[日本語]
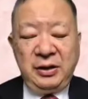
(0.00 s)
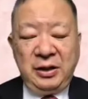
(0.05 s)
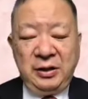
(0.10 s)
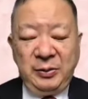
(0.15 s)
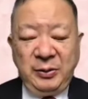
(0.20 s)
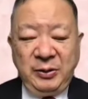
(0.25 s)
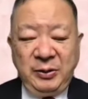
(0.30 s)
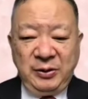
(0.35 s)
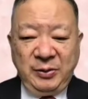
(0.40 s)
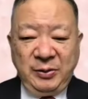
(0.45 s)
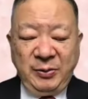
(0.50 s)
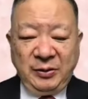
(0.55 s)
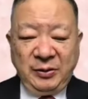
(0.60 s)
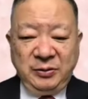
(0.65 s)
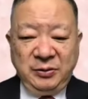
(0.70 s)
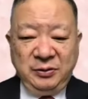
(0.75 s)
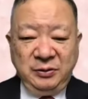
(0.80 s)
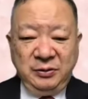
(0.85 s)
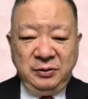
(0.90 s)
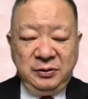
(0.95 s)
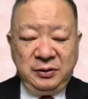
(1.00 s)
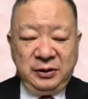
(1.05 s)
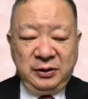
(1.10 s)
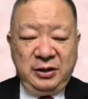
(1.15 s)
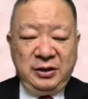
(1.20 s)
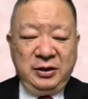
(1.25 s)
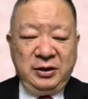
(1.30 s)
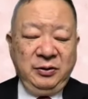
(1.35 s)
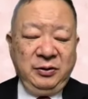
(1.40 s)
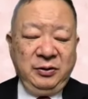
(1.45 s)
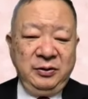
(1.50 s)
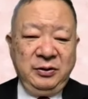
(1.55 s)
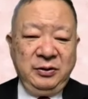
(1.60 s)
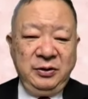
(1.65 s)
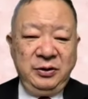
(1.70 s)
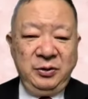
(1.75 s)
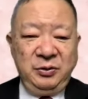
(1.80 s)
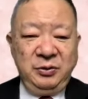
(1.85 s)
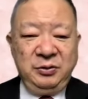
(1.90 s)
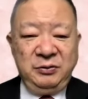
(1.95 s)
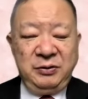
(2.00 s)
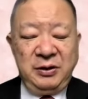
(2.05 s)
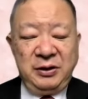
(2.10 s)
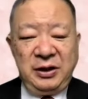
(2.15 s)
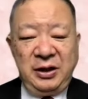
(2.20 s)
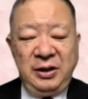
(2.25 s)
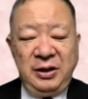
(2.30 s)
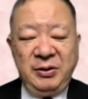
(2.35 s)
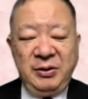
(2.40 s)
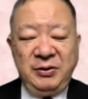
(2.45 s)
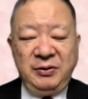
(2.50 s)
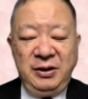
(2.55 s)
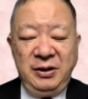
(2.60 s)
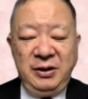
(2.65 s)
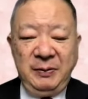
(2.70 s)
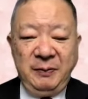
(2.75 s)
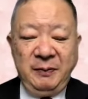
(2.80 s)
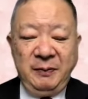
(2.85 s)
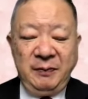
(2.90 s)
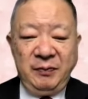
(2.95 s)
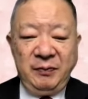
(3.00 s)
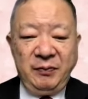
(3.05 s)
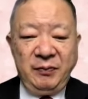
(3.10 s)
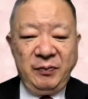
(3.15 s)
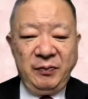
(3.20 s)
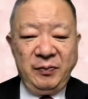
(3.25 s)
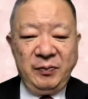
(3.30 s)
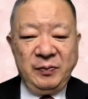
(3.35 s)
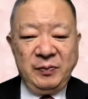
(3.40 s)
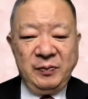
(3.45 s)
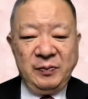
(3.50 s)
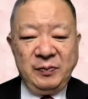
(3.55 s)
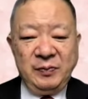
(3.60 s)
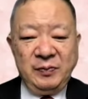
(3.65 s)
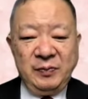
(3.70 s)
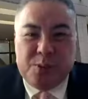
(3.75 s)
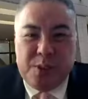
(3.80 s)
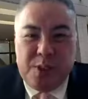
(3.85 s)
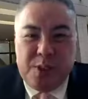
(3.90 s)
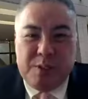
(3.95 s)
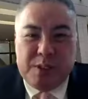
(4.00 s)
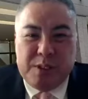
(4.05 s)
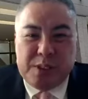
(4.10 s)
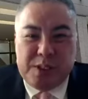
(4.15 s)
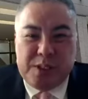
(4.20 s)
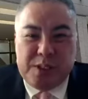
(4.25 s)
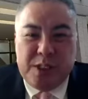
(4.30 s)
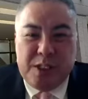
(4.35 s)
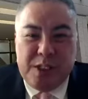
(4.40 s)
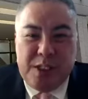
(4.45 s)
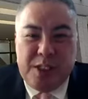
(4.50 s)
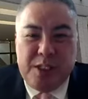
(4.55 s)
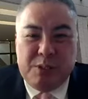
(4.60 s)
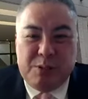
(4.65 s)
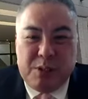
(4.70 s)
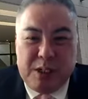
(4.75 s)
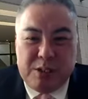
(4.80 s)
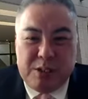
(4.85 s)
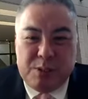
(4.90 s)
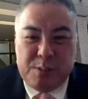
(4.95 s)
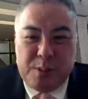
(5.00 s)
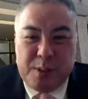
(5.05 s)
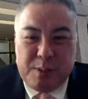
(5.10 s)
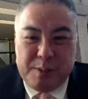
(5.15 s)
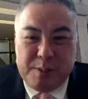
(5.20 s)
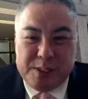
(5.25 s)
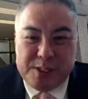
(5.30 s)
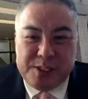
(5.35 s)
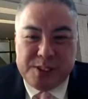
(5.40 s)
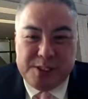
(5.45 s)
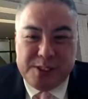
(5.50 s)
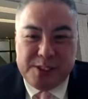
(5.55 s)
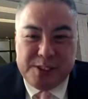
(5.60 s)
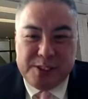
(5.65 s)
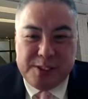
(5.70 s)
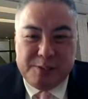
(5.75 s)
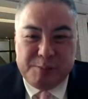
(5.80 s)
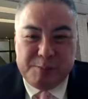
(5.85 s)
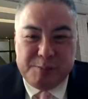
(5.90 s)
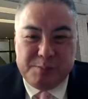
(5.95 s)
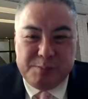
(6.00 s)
鹿枕幕府、源氏の将軍は絶えますね。そに私はヒントがあると見てます。はあ。